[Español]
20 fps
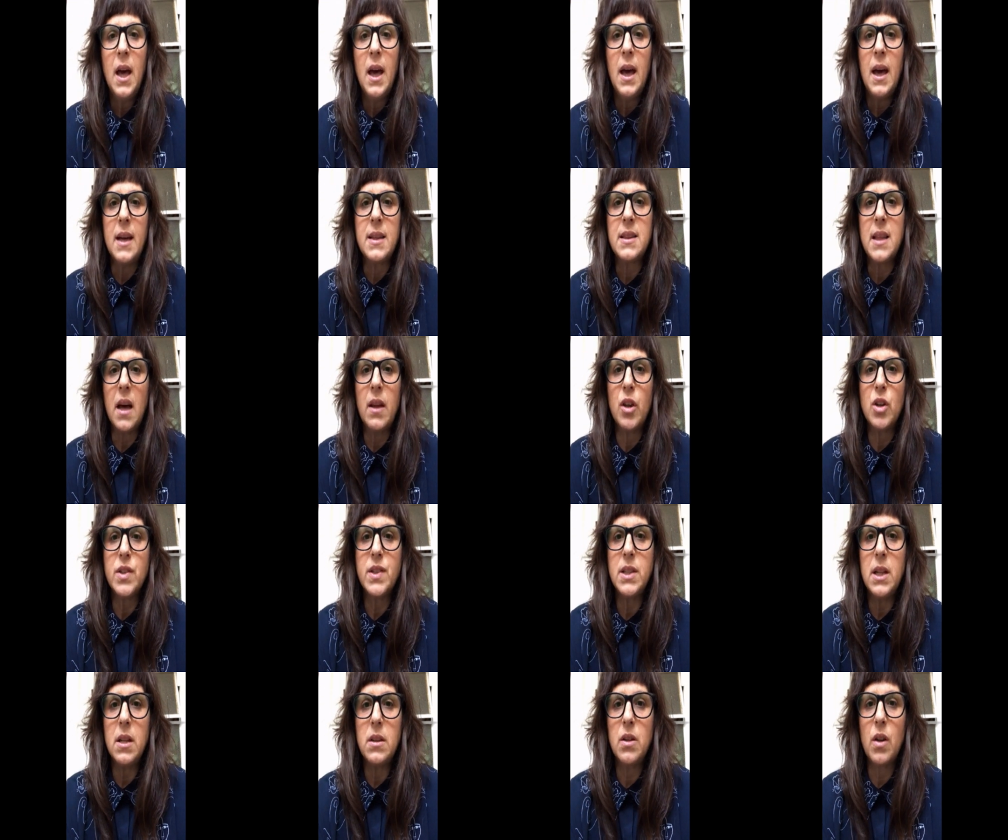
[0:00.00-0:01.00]
Estas
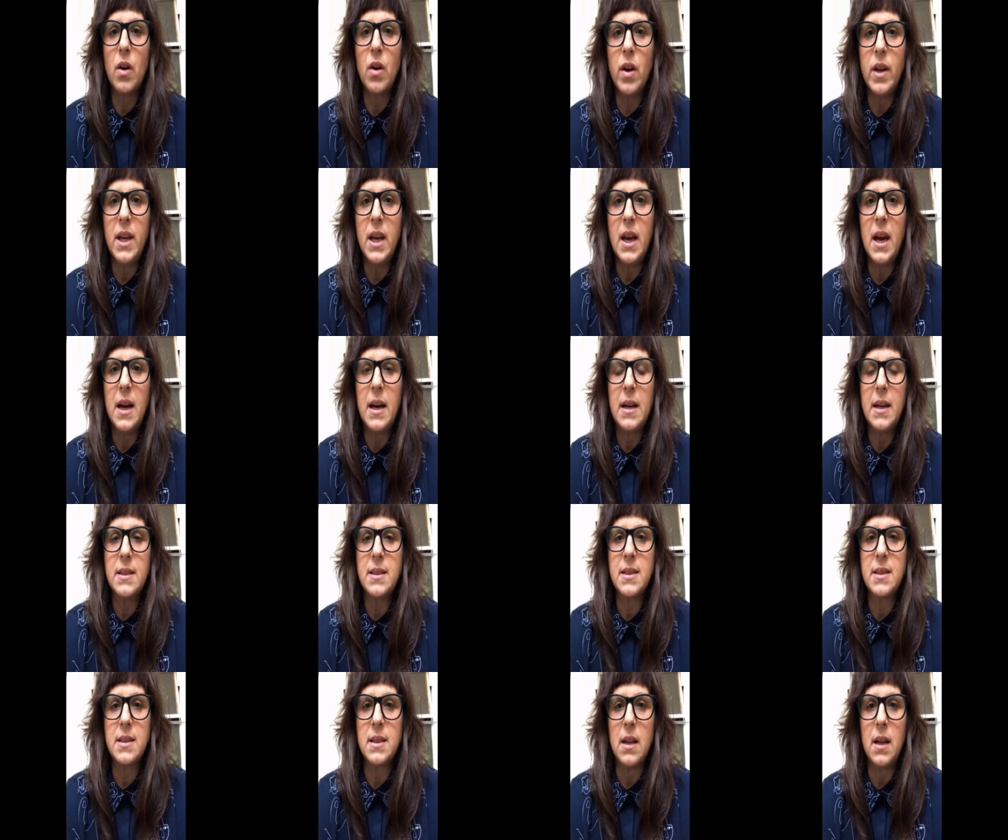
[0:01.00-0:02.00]
dos
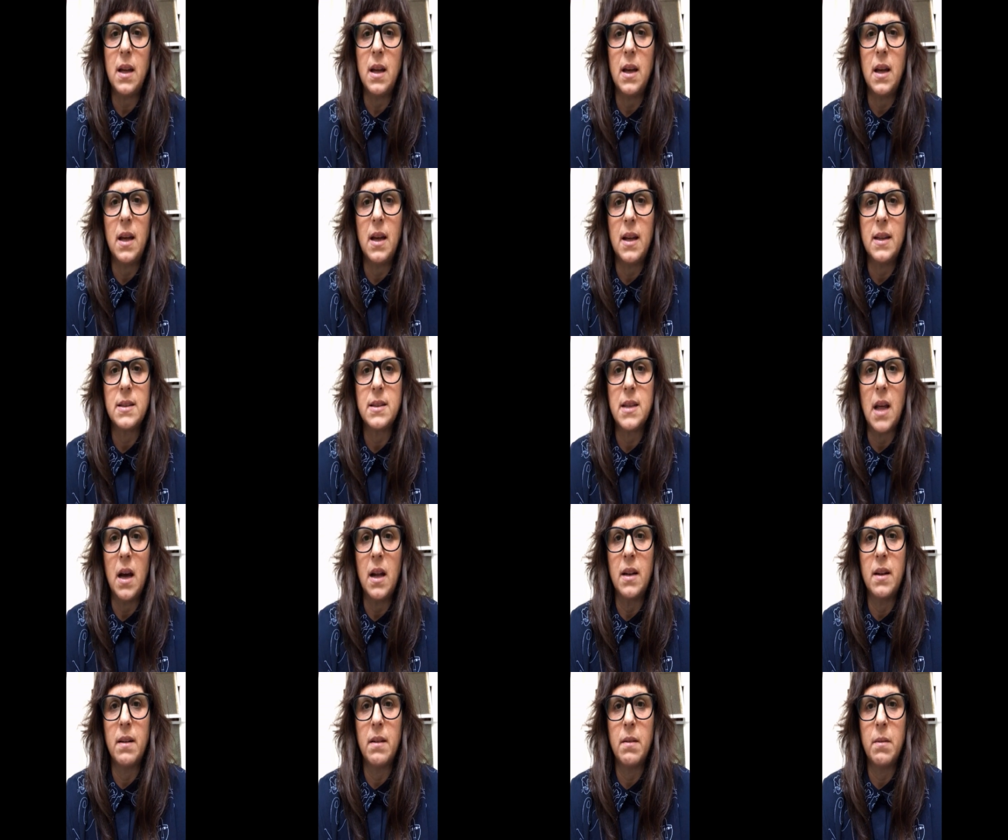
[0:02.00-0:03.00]
historias eh,
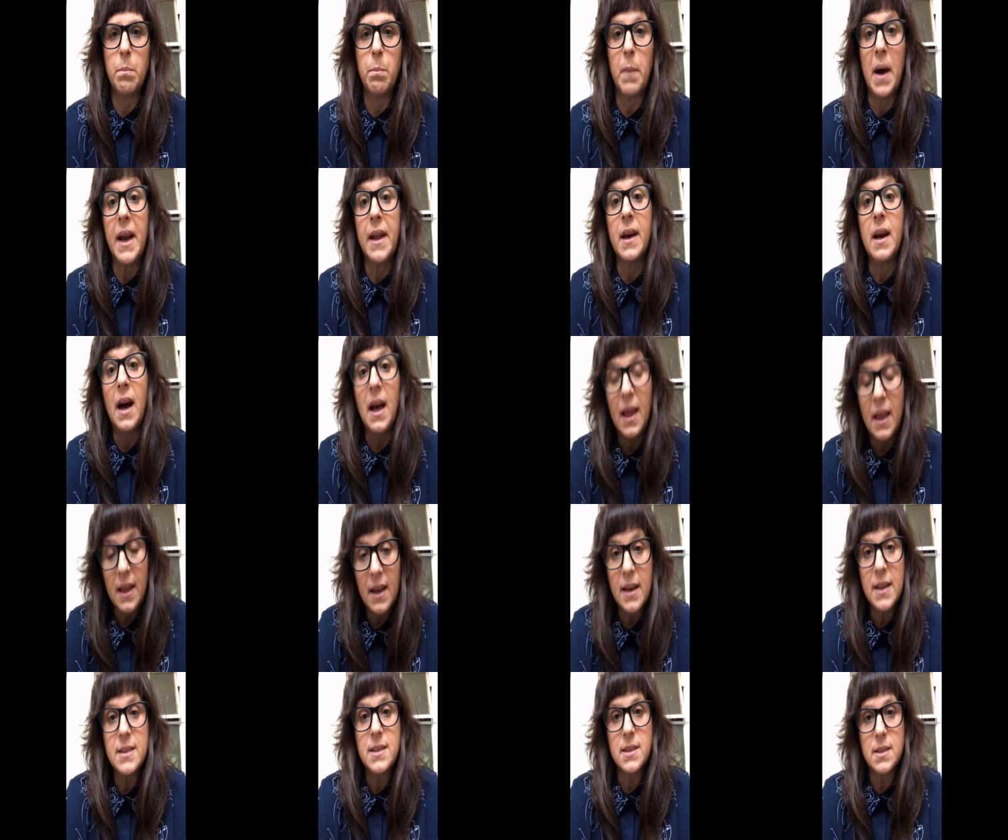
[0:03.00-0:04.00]
están marcadas